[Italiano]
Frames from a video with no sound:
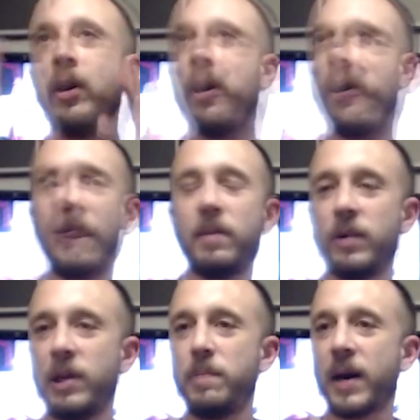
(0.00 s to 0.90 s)
come
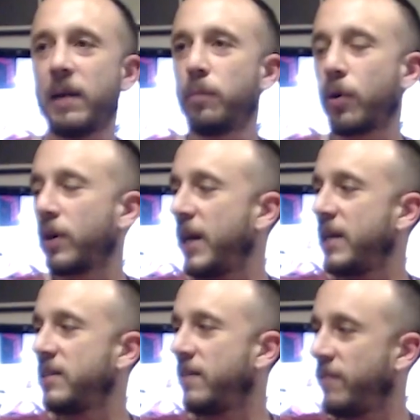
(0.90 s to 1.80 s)
me, liberal
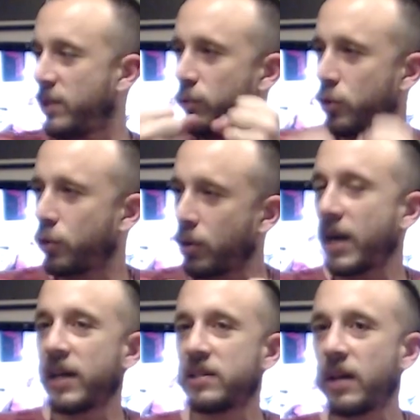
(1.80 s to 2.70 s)
borghese, invece bisogna
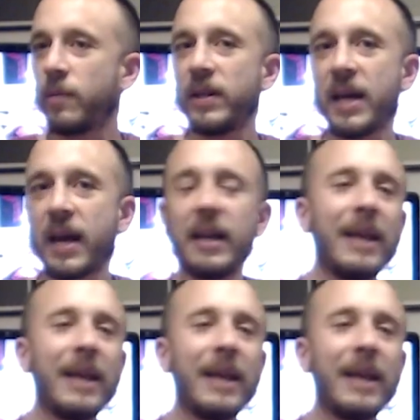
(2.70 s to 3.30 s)
tornare al sangue e terra.